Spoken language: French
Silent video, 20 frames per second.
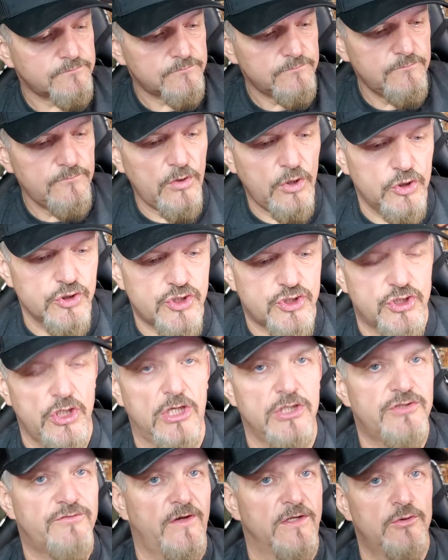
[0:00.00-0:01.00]
tout
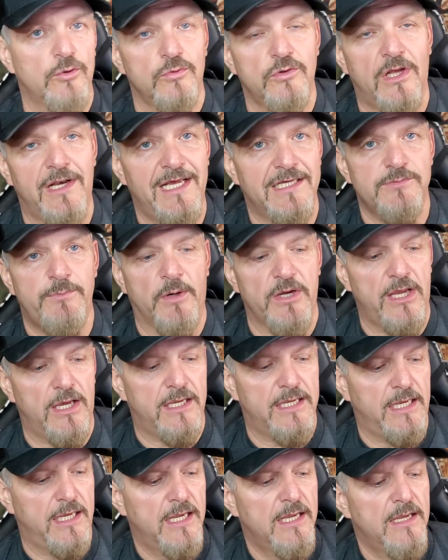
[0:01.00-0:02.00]
seul, tu fais un tour de lac, tu pognes
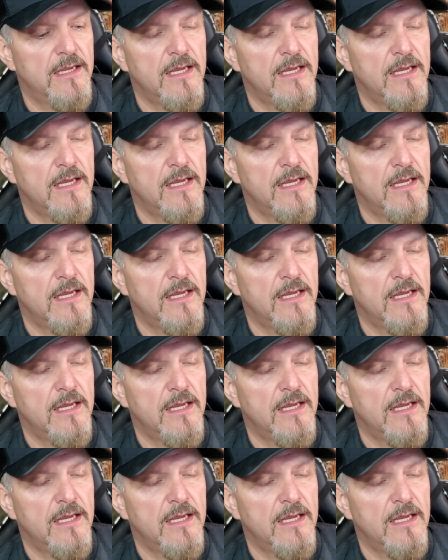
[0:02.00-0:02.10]
rien.